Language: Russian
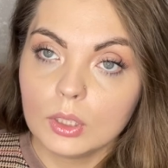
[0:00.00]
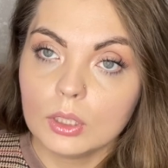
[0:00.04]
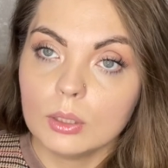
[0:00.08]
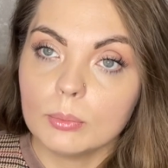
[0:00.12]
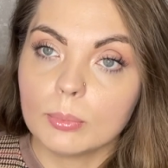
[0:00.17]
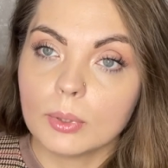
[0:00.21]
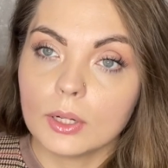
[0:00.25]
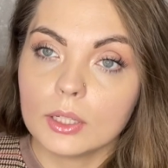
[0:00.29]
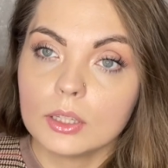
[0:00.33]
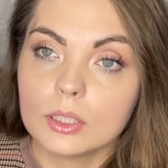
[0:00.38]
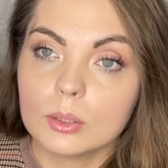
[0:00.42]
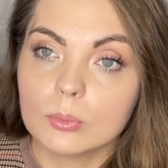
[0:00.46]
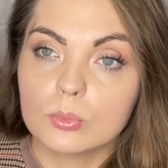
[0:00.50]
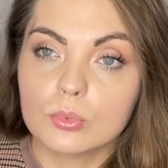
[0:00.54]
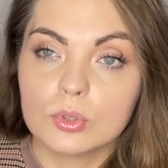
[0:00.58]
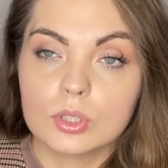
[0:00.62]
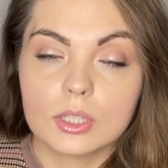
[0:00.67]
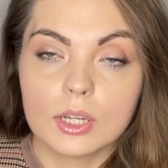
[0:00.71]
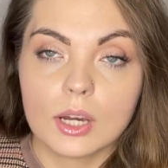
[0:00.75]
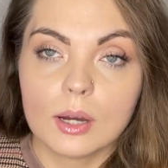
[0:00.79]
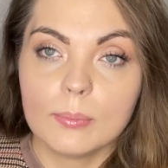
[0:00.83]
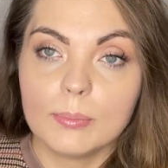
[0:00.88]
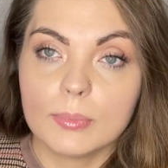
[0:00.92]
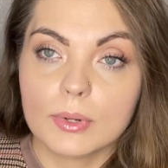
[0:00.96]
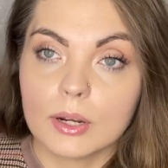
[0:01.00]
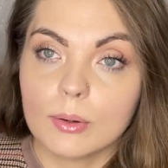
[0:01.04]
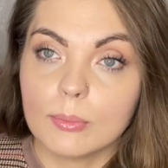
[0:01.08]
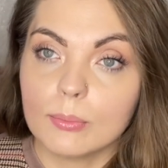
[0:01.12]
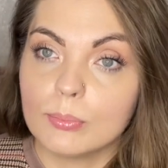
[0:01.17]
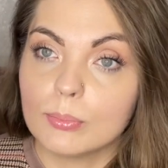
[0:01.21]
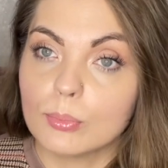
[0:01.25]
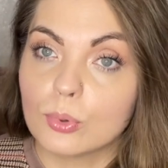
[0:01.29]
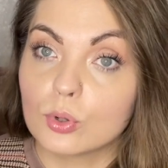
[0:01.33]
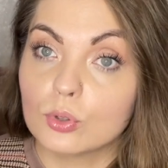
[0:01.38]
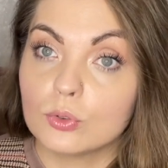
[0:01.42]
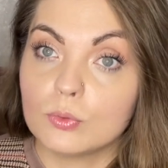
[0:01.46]
поэтому я прям
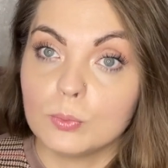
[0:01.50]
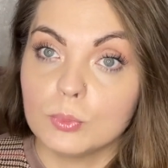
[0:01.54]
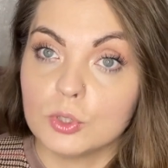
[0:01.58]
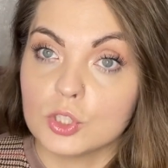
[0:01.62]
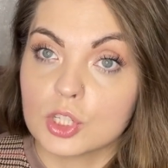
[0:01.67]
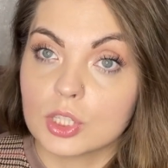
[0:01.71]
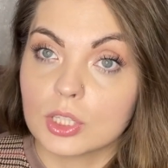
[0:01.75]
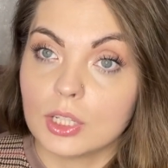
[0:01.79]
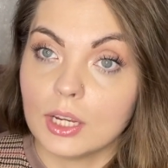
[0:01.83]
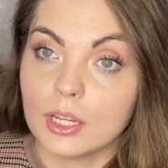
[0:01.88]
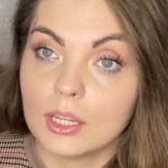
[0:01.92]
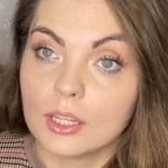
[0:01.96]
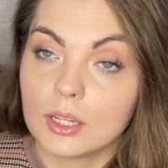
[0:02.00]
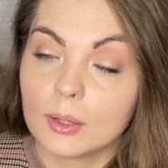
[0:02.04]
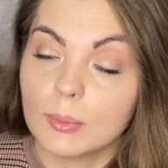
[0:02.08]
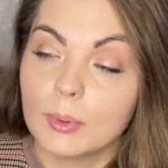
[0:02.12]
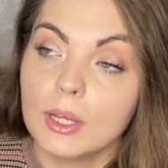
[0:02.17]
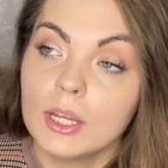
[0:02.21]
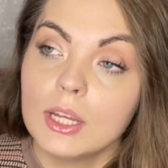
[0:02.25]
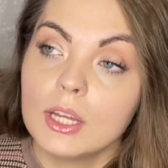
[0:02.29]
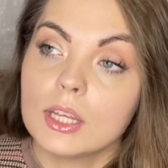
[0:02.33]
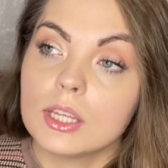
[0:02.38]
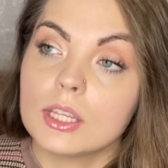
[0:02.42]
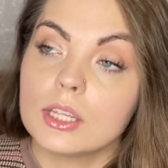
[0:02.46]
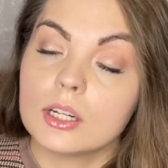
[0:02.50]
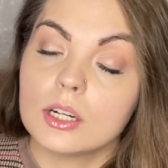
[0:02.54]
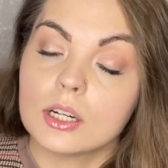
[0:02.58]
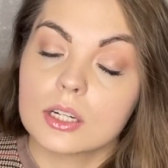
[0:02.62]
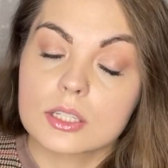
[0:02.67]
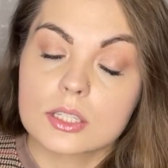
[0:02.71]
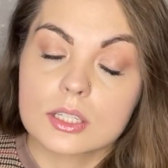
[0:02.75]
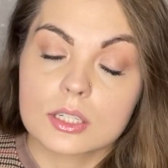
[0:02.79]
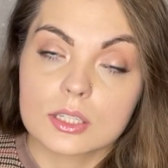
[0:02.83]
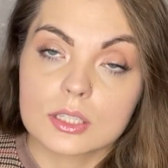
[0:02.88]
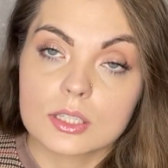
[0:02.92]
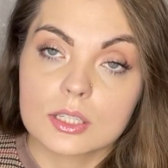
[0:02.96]
под впечатлением. И, как
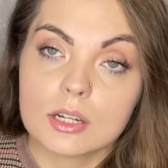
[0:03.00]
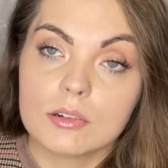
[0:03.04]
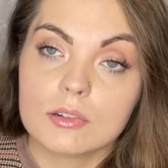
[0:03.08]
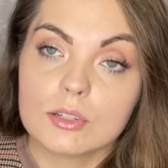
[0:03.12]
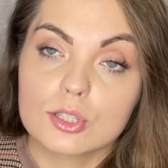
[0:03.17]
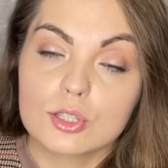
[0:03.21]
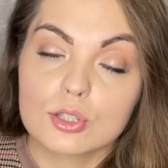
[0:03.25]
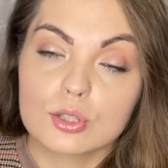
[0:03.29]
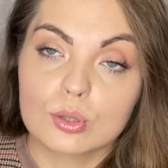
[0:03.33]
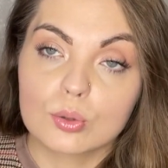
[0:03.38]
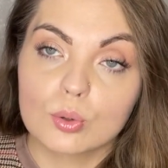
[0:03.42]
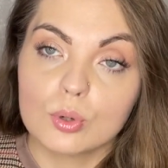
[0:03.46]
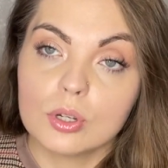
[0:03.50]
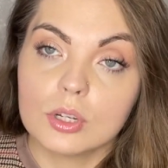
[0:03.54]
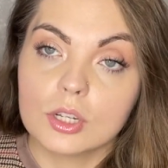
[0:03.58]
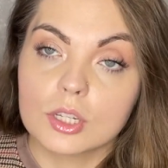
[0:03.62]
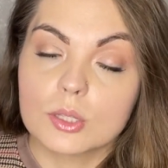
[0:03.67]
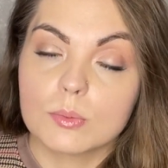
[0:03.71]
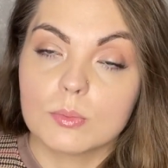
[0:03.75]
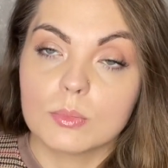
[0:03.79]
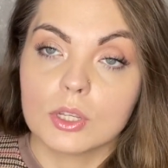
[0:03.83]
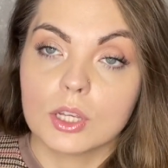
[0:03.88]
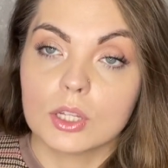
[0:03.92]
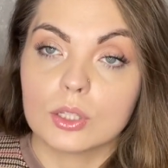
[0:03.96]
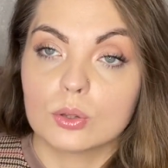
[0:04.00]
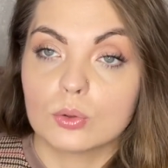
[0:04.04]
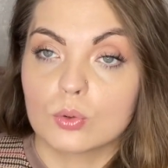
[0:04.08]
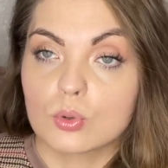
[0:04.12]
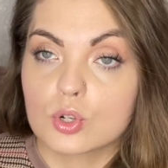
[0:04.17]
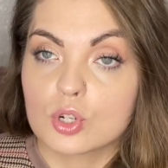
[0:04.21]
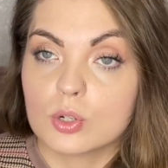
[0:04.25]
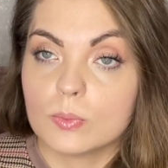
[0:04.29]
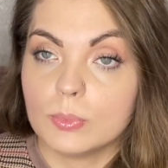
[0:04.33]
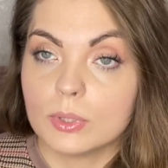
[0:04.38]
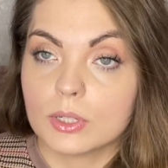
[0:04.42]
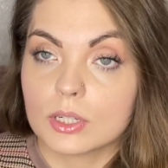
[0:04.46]
и сказала, стойкость меня
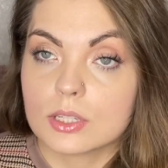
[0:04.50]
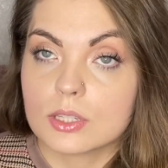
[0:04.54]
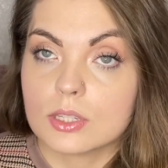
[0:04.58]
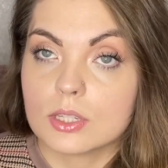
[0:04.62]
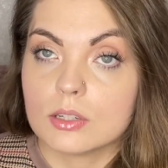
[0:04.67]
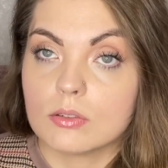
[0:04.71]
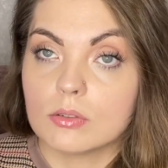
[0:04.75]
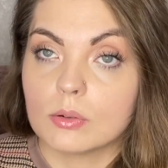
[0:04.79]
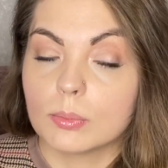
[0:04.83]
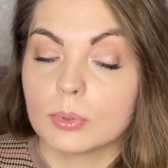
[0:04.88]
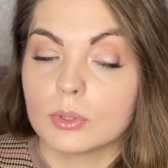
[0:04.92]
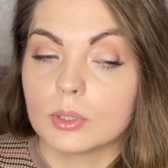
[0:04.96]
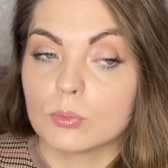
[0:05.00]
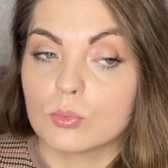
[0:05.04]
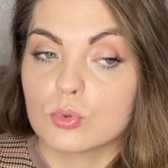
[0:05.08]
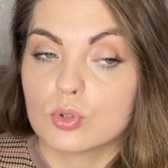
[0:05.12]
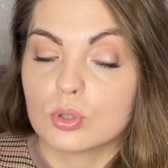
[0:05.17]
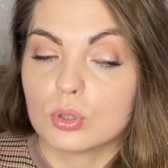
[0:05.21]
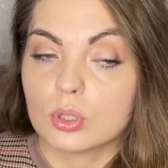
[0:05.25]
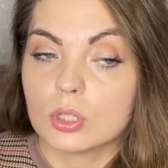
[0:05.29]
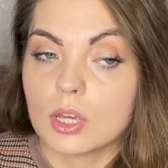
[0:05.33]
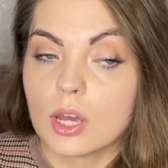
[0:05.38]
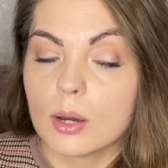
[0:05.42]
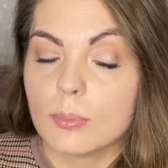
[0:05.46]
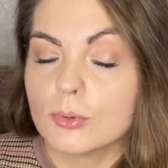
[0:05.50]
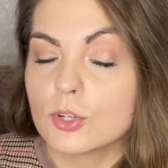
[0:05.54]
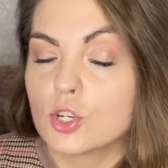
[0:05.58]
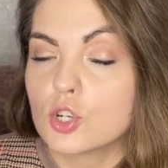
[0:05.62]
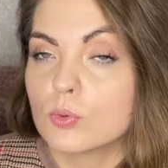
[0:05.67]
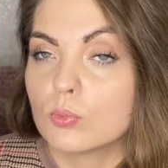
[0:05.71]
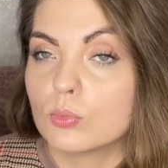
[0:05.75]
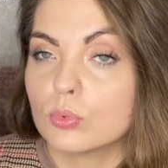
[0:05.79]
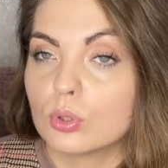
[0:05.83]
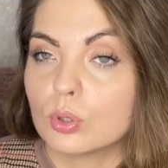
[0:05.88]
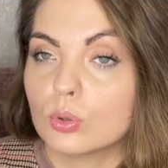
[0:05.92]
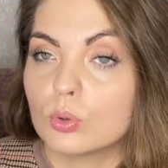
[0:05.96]
тоже поразила, потому что я
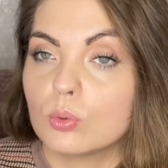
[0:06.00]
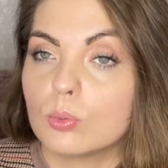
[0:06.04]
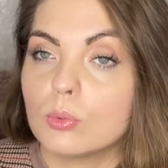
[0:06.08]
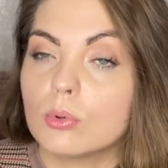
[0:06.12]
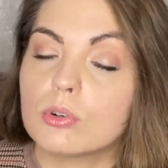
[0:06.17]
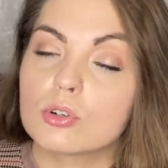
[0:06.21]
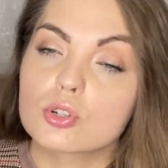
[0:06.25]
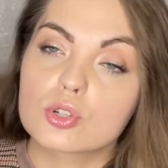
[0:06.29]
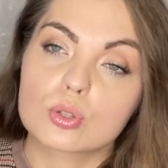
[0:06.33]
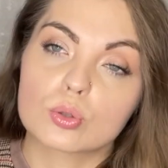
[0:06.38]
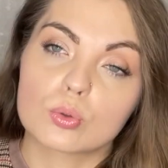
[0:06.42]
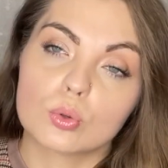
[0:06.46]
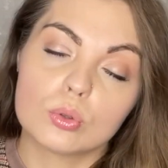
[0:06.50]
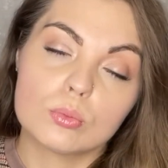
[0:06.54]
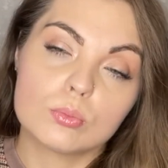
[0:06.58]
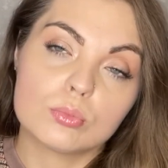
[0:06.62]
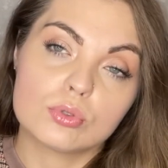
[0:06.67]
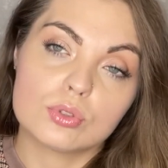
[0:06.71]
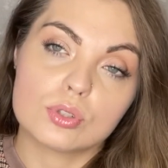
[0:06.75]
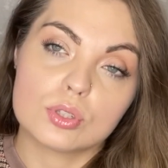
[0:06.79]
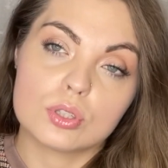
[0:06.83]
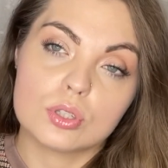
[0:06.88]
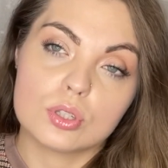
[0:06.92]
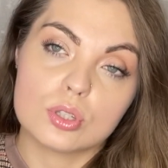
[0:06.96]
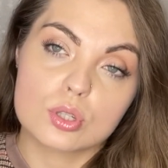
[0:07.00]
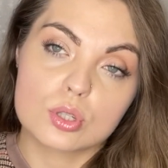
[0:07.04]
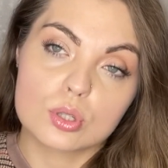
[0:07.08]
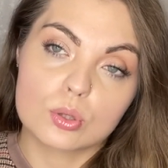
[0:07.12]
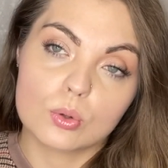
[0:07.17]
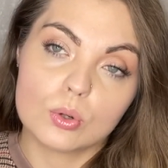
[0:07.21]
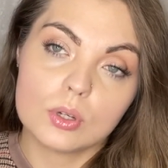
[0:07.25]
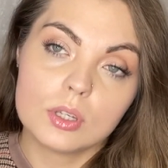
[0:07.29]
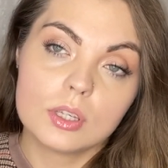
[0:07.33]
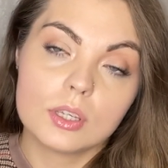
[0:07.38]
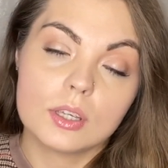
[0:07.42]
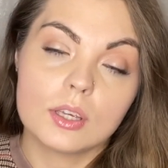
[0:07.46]
почему-то думала, что он будет не
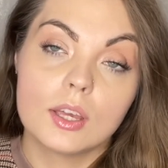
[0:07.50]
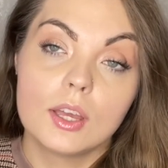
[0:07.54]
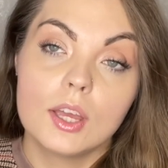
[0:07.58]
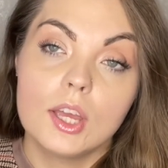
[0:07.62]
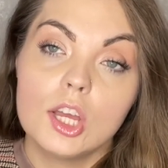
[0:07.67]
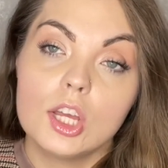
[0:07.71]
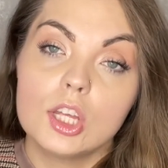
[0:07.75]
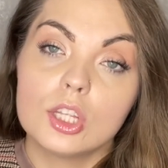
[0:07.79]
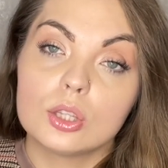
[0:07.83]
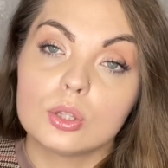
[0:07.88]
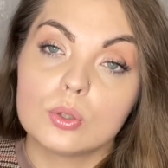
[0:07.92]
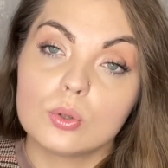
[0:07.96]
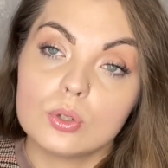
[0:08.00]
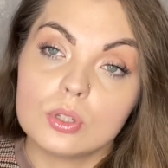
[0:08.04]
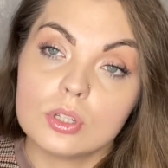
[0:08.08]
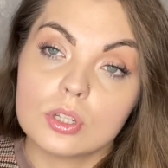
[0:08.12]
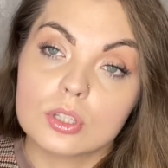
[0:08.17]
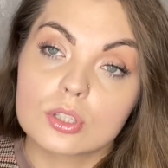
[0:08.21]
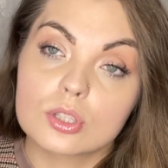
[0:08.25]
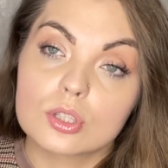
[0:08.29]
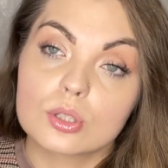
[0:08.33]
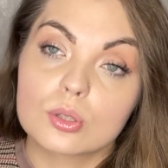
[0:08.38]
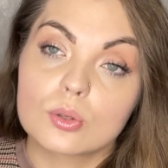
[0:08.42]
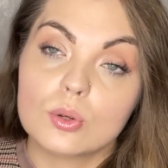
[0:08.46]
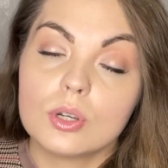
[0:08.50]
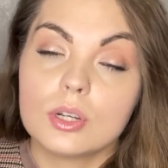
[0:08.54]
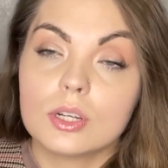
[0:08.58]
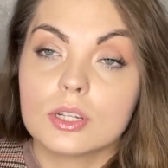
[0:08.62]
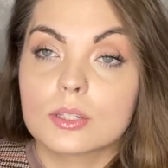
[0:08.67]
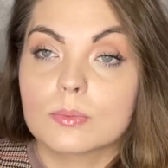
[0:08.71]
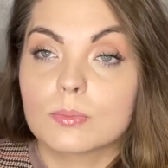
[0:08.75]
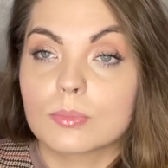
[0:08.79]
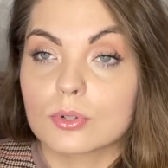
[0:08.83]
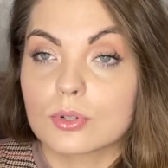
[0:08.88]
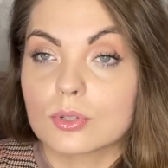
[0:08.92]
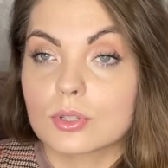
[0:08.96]
стойкий, но нет,
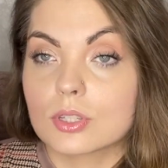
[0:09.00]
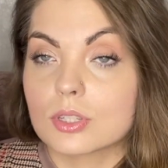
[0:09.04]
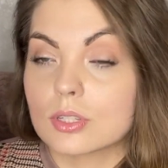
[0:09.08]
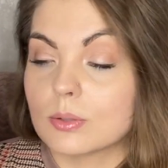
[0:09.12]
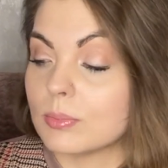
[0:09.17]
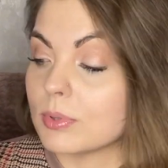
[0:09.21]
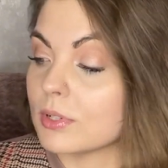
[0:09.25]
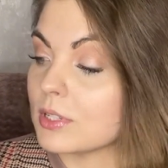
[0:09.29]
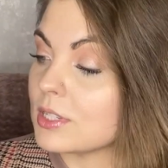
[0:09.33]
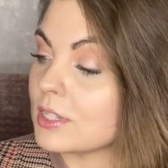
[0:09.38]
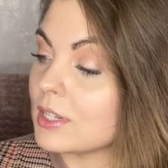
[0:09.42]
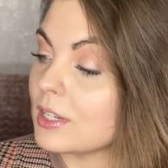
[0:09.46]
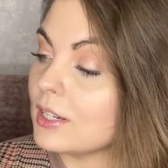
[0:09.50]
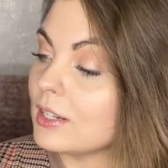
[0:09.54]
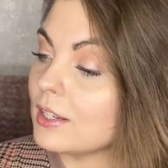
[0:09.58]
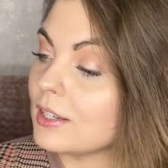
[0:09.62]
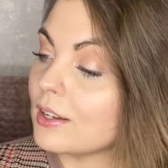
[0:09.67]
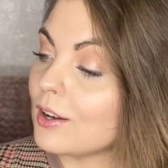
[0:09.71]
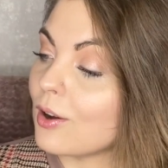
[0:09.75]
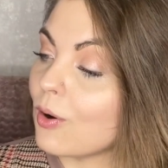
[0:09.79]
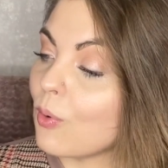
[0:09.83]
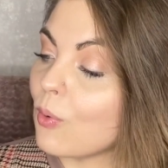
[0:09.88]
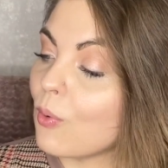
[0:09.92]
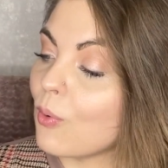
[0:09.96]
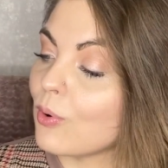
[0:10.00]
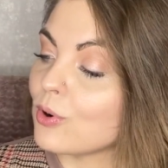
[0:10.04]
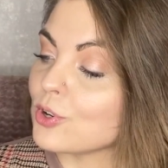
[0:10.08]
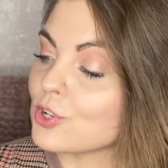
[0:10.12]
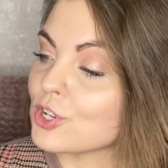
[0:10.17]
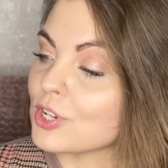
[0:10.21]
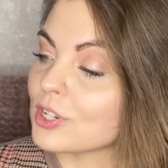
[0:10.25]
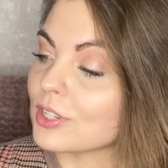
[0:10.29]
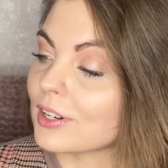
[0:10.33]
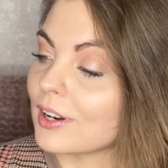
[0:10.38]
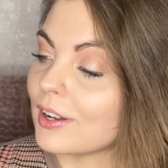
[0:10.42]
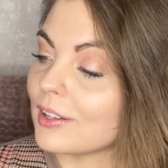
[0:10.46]
стойкость просто запредельная,
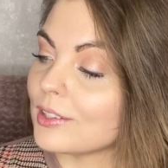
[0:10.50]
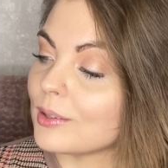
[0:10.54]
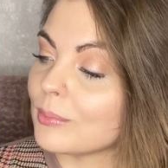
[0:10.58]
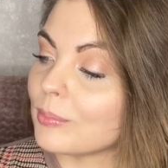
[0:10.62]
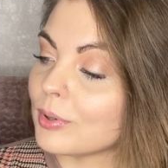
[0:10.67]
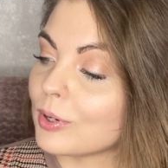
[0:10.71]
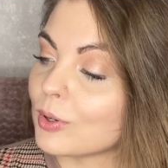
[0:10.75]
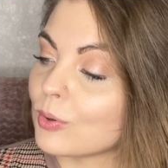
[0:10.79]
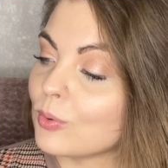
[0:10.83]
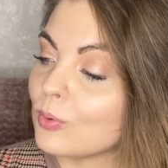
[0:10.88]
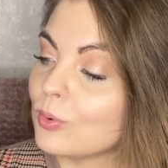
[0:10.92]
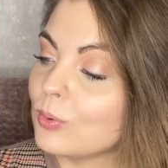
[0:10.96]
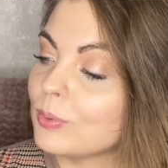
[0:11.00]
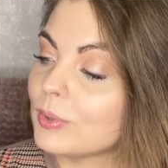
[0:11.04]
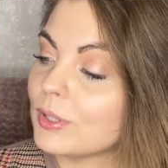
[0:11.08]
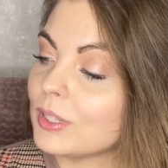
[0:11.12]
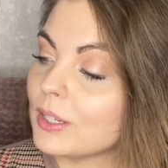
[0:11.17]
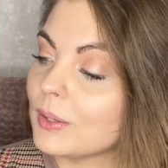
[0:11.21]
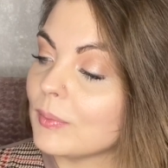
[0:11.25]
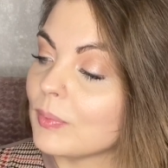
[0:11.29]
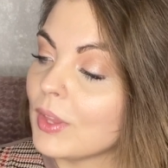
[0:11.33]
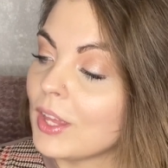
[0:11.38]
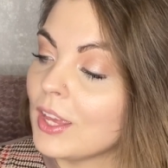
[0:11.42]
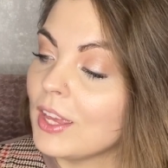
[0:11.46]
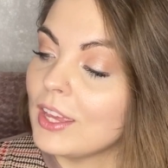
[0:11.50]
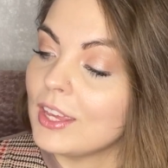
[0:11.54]
очень рада покупке.